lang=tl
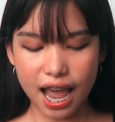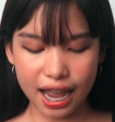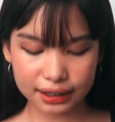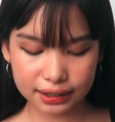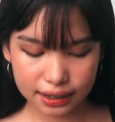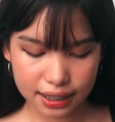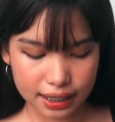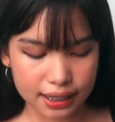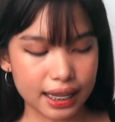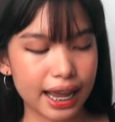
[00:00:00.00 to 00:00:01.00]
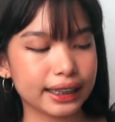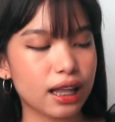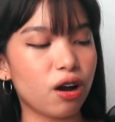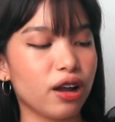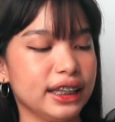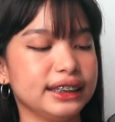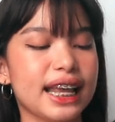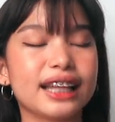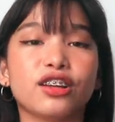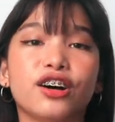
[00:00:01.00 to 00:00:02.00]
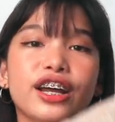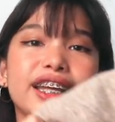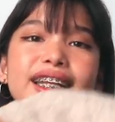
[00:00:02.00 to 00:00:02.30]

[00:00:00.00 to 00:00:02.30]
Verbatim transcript: Ang nakita ko is eto,